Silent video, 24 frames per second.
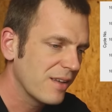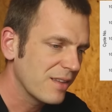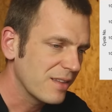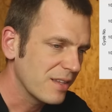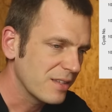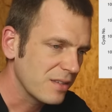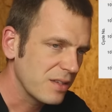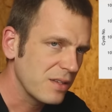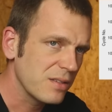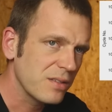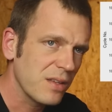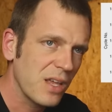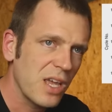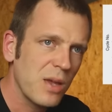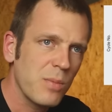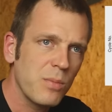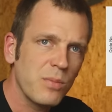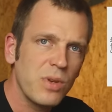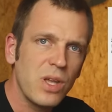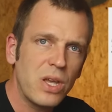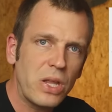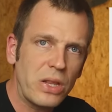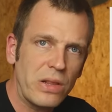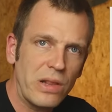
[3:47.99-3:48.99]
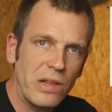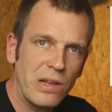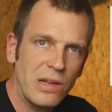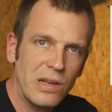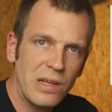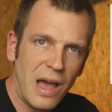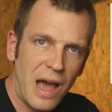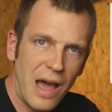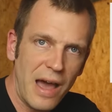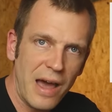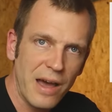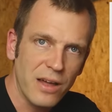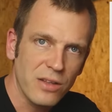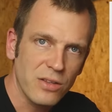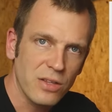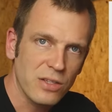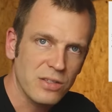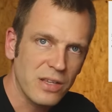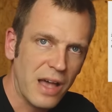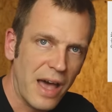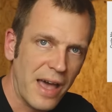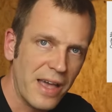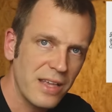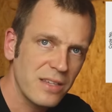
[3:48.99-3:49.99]
Das ist eben nicht linear.
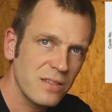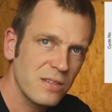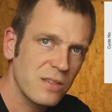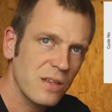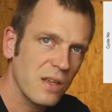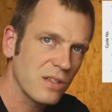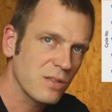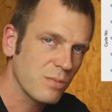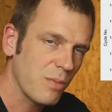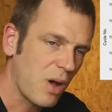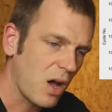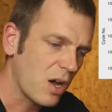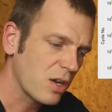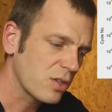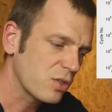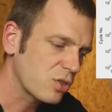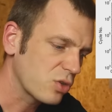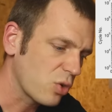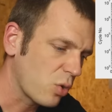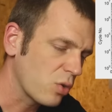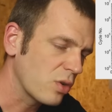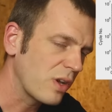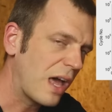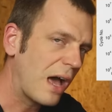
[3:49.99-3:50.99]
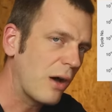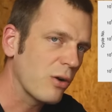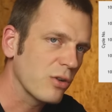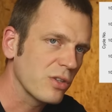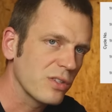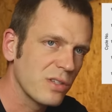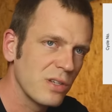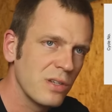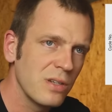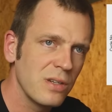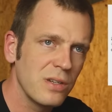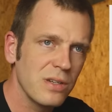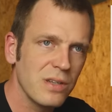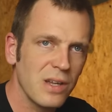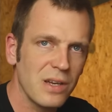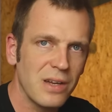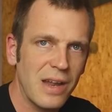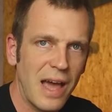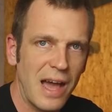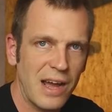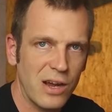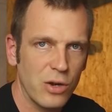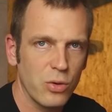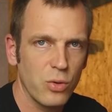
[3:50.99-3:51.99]
Das heißt, es macht schon auch Sinn,
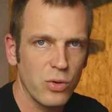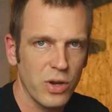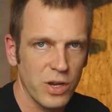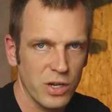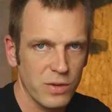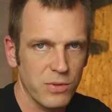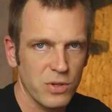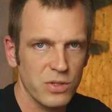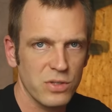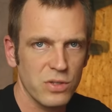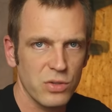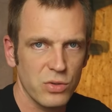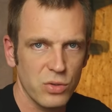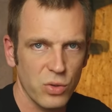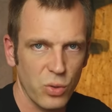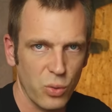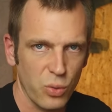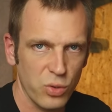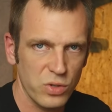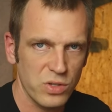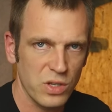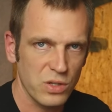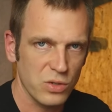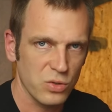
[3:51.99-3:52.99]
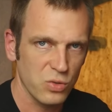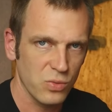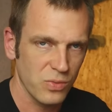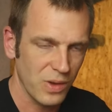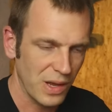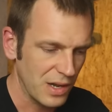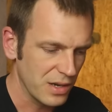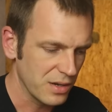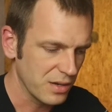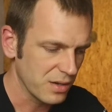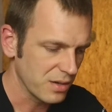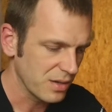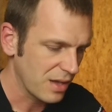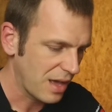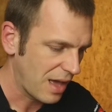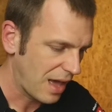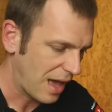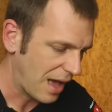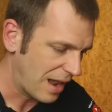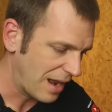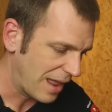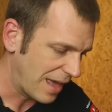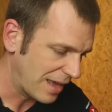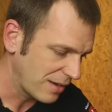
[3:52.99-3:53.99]
den Akku etwas größer zu wählen.
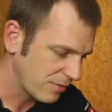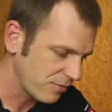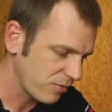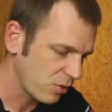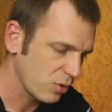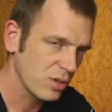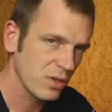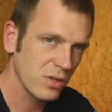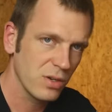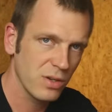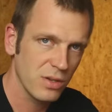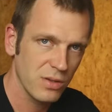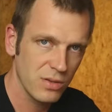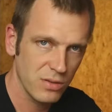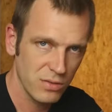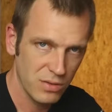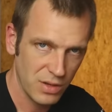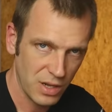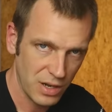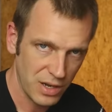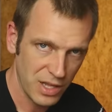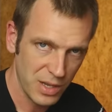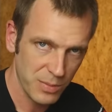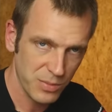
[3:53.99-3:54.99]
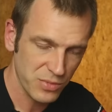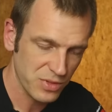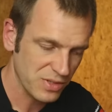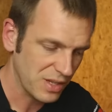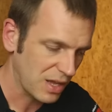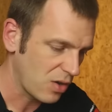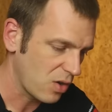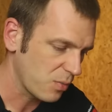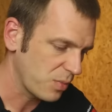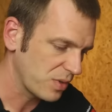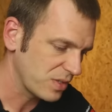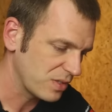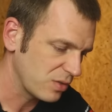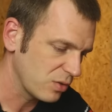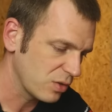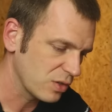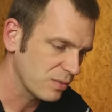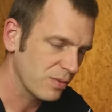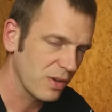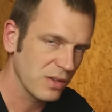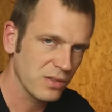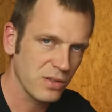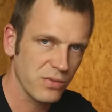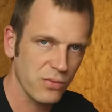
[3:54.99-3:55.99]
Allein von der Lebensdauer
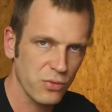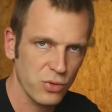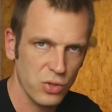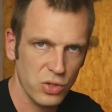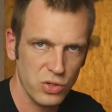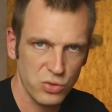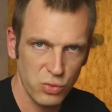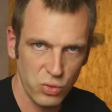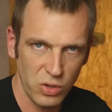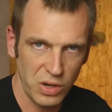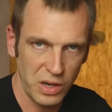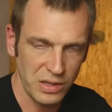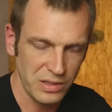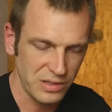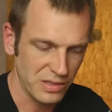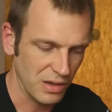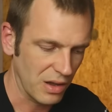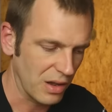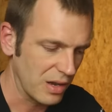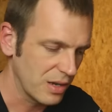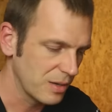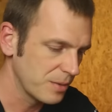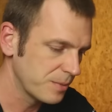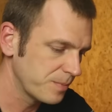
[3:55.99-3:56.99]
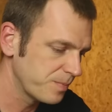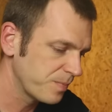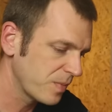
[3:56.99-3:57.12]
bzw. von der Zyklenzahl.